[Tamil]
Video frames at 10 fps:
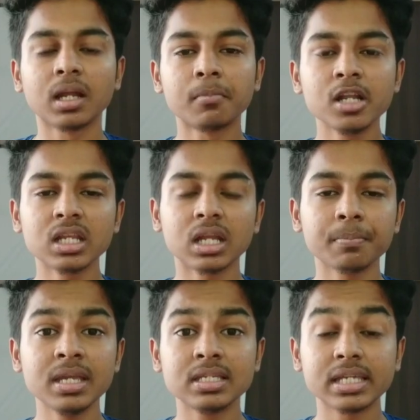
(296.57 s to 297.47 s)
நம்மளை
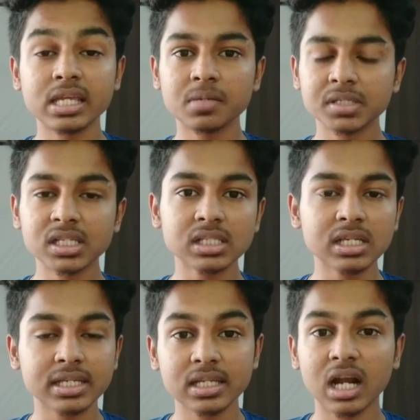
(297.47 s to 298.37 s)
நம்பி சரி இந்த
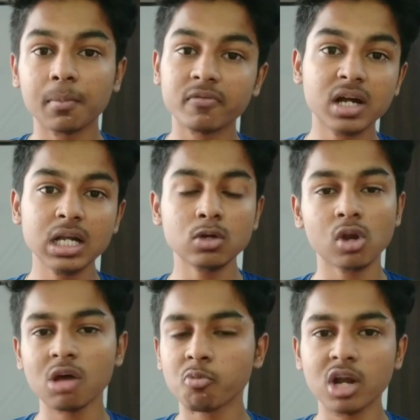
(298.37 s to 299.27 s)
பிஸ்னஸில் சேர்ந்துட்டா நம்ம வேர்ல்டு
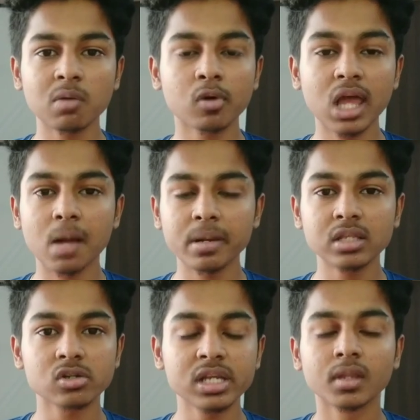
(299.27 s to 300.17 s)
டூர்லாம் போகலாம் போல
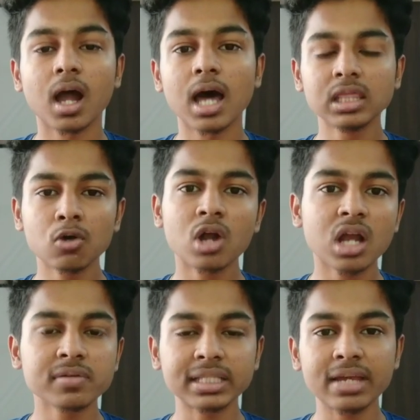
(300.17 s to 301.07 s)
அப்படின்னு சொல்லி அந்த ஒரு
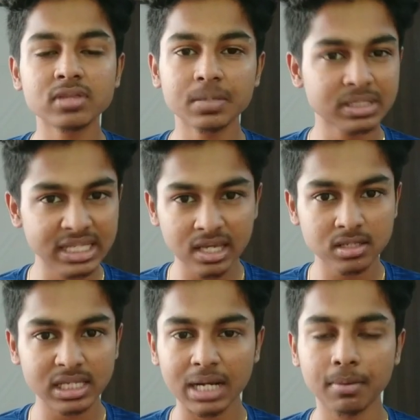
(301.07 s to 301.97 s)
ஆர்வத்திலேயே வந்து நம்ம
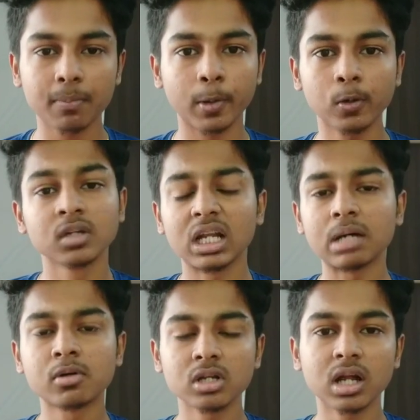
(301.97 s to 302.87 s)
சீக்கிரம் சேர பார்ப்போம்
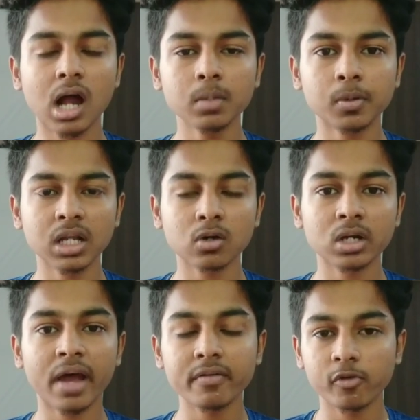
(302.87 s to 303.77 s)
நம்ம அவனுக்கு கால் பண்ணால்
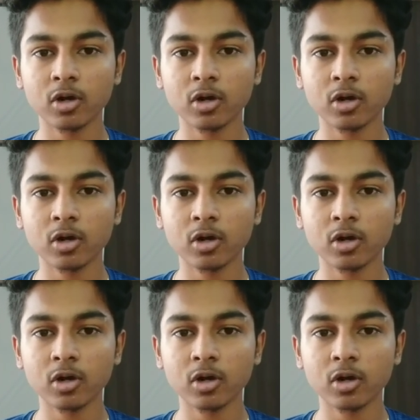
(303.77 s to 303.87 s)
கூட அவன்